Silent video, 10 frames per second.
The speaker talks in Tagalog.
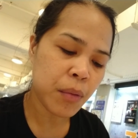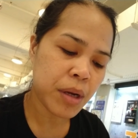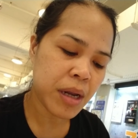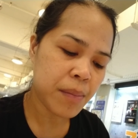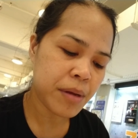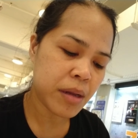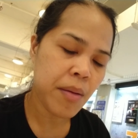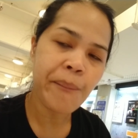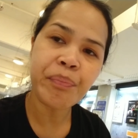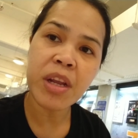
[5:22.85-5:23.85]
katawan namin
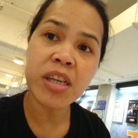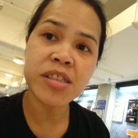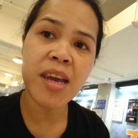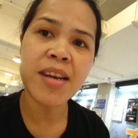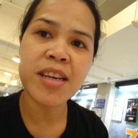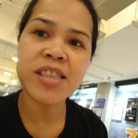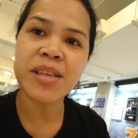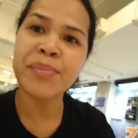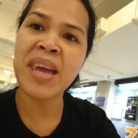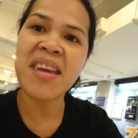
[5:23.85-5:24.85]
na nasanay
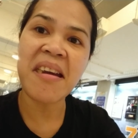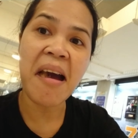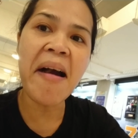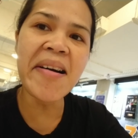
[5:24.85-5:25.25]
na sa pahinga.